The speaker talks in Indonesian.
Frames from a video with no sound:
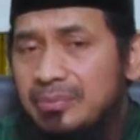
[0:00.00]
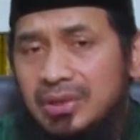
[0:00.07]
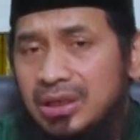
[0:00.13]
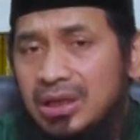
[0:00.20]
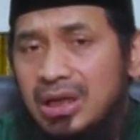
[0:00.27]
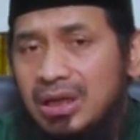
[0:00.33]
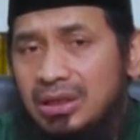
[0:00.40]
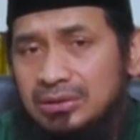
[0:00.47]

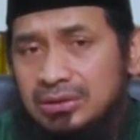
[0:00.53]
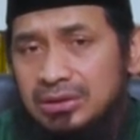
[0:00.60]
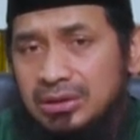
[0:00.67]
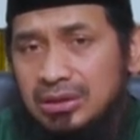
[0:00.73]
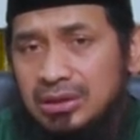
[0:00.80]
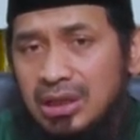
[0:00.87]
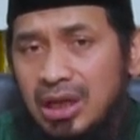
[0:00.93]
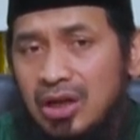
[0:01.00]
mereka
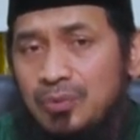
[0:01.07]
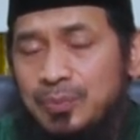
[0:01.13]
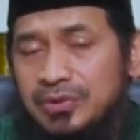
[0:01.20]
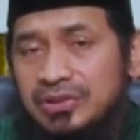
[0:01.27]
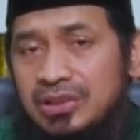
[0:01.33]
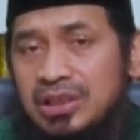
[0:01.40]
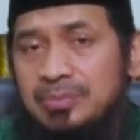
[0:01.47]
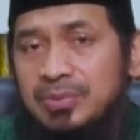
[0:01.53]

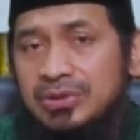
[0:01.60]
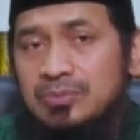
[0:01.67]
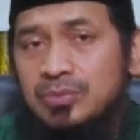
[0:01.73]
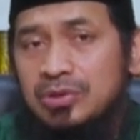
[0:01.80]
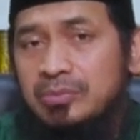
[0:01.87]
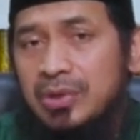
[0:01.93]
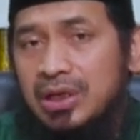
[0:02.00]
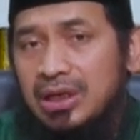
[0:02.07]
kalaupun terjadi
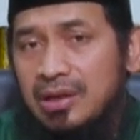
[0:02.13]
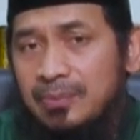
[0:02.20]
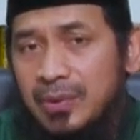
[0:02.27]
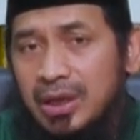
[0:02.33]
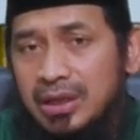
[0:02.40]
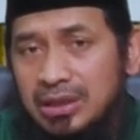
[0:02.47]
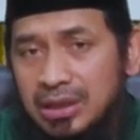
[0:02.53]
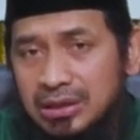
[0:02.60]
pertempuran mereka
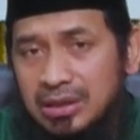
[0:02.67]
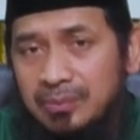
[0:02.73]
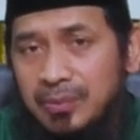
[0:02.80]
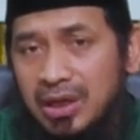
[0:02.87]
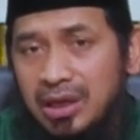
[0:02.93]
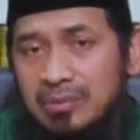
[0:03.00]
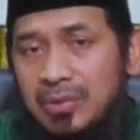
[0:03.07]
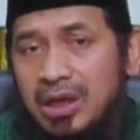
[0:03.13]
paling hanya
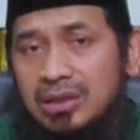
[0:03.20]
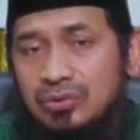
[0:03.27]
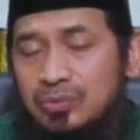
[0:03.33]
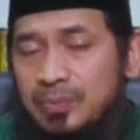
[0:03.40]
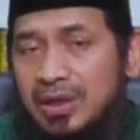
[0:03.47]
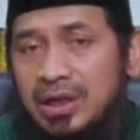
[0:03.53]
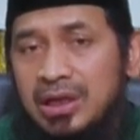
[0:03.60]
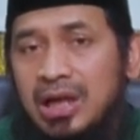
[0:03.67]
pakai
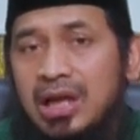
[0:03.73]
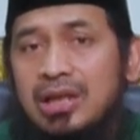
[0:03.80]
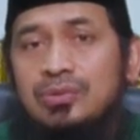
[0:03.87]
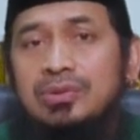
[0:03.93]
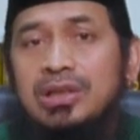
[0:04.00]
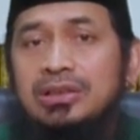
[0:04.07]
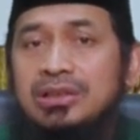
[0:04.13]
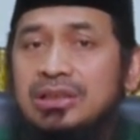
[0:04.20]
batu, pakai
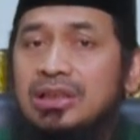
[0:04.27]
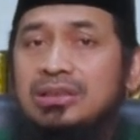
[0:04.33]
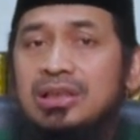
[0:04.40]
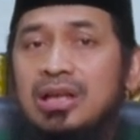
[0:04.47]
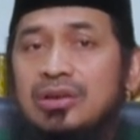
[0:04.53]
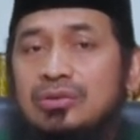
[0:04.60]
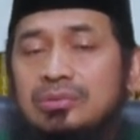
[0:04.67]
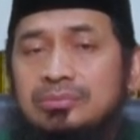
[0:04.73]
kayu dan tidak
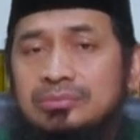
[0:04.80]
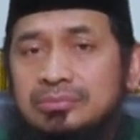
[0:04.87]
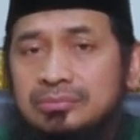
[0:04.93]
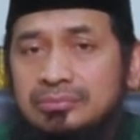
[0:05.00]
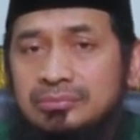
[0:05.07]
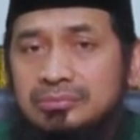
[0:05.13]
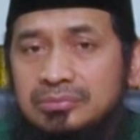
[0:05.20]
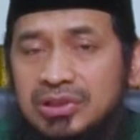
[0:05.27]
terlalu
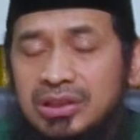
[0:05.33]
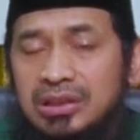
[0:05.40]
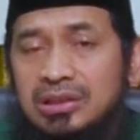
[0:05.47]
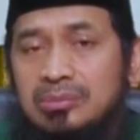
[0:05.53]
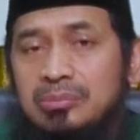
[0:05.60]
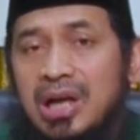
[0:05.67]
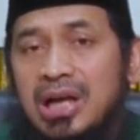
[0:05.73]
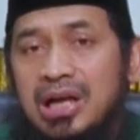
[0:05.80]

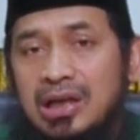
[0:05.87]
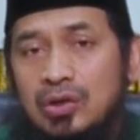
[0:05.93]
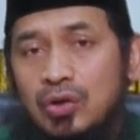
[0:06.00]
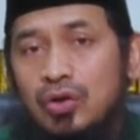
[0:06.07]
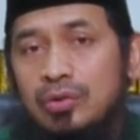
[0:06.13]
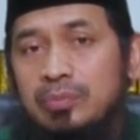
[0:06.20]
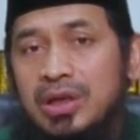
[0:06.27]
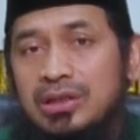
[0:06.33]
memakan
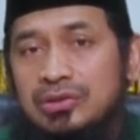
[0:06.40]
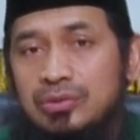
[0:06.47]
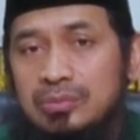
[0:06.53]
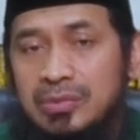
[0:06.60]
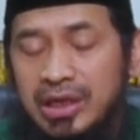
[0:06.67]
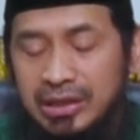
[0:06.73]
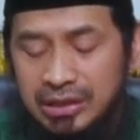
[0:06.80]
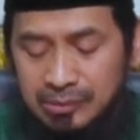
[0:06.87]
korban
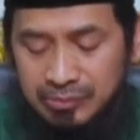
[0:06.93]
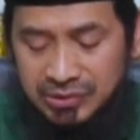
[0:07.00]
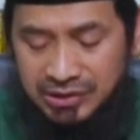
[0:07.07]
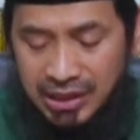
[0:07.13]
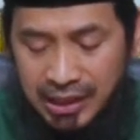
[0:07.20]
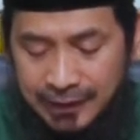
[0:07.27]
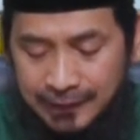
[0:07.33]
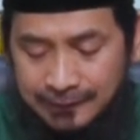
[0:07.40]
jumlah yang
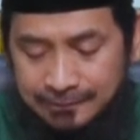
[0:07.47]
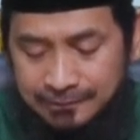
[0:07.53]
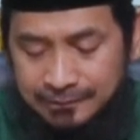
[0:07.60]
besar.